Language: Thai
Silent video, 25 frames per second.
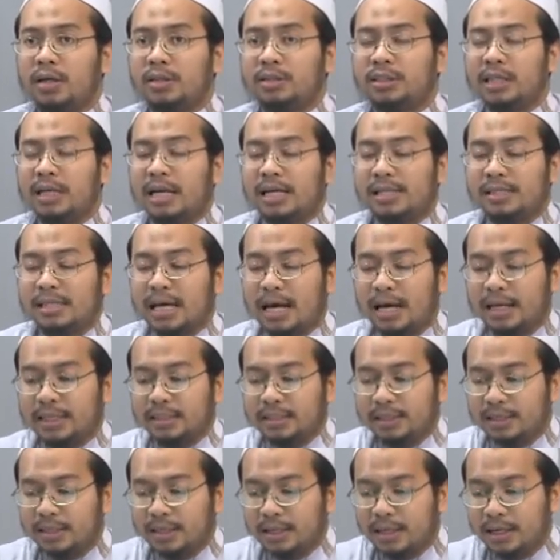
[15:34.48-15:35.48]
ยานาซา
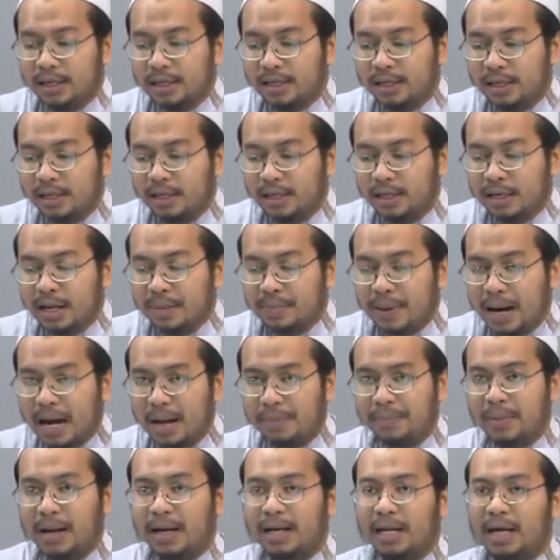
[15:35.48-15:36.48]
หนึ่งใน
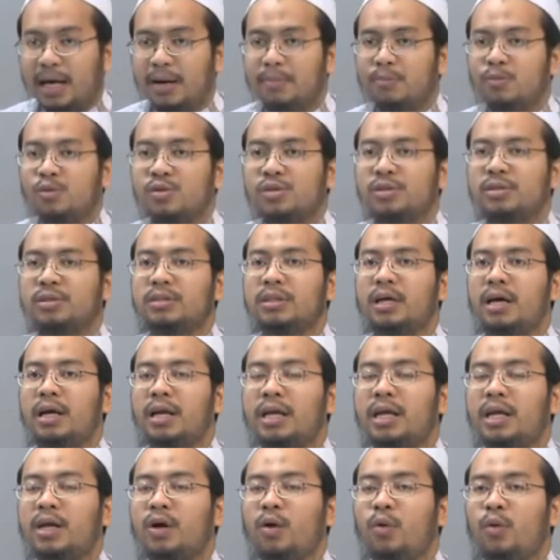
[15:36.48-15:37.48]
ผ่านมานะฮะมุสตา
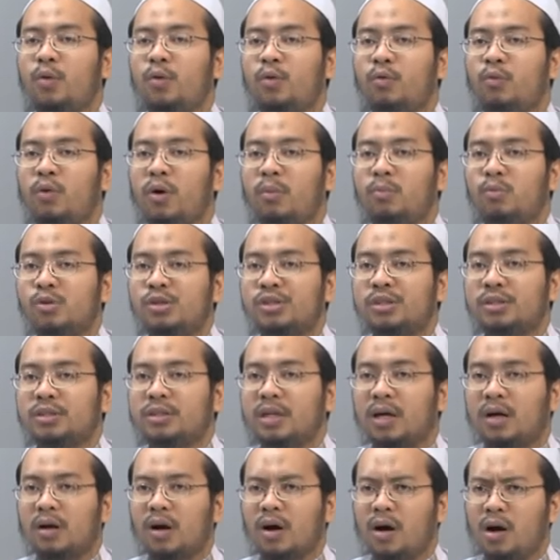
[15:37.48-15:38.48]
รีฮุนวะมุส
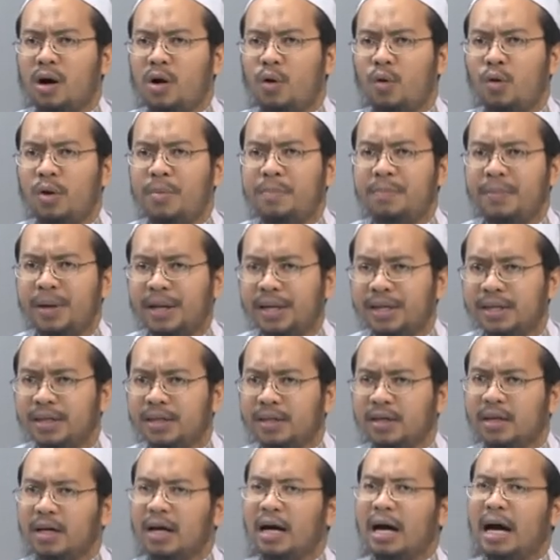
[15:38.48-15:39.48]
ตารอฮุนมิน
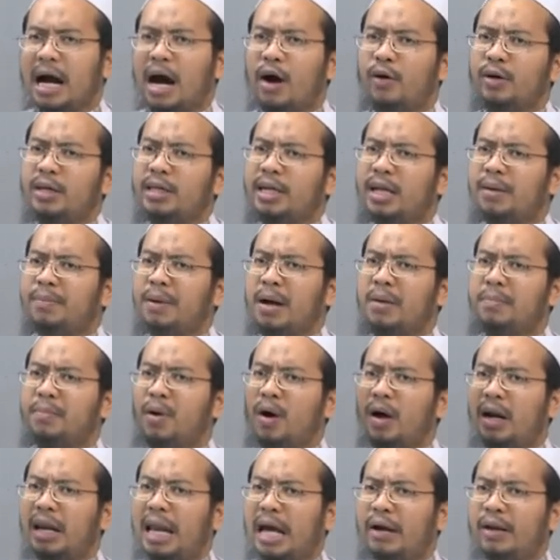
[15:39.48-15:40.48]
เขาเนี่ยได้พัก
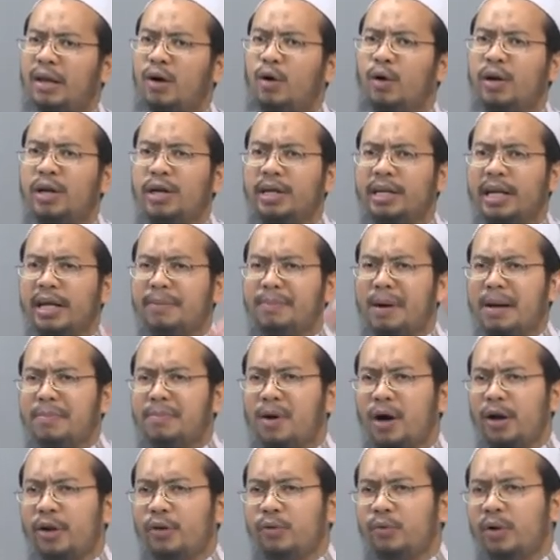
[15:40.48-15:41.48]
ผ่อนแล้วและคนอื่นได้พัก
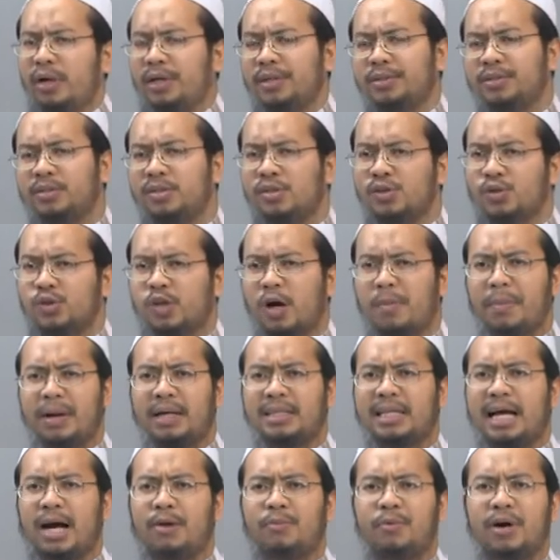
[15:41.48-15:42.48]
ผ่อนด้วยสา
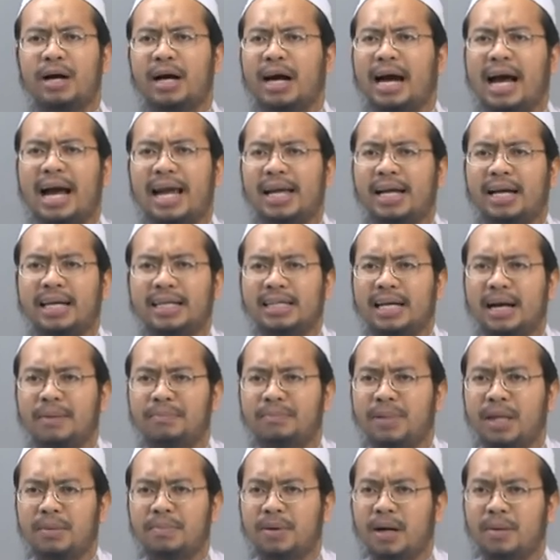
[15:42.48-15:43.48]
มารถถามว่าใครกันครั
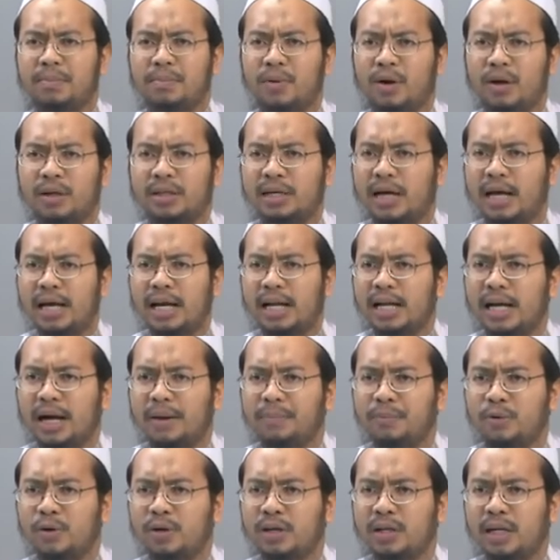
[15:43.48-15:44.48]
บได้พักผ่อนใครกันค
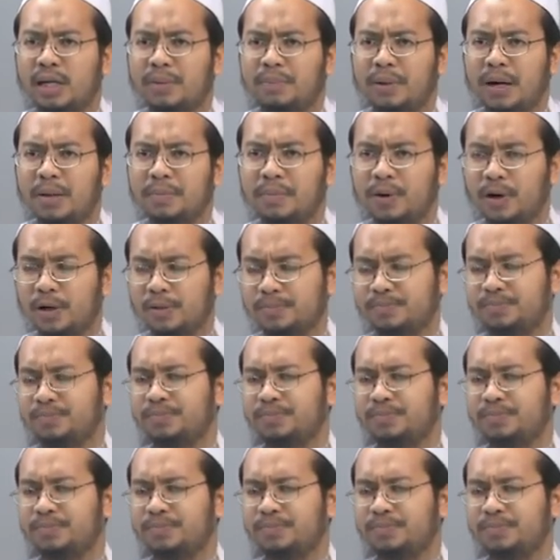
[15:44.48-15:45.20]
รับคนอื่นได้พักผ่อน